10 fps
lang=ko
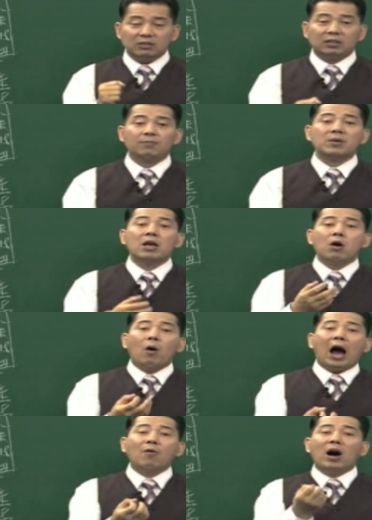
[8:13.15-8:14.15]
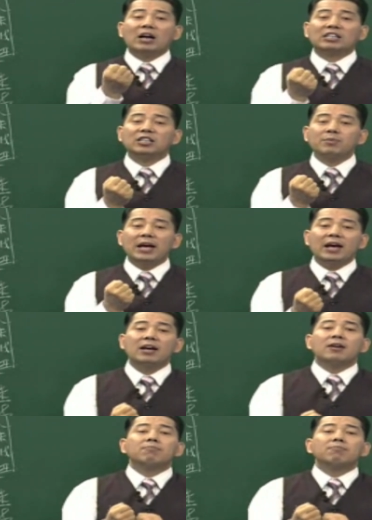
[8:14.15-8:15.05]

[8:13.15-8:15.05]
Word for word: 즉 화와 금의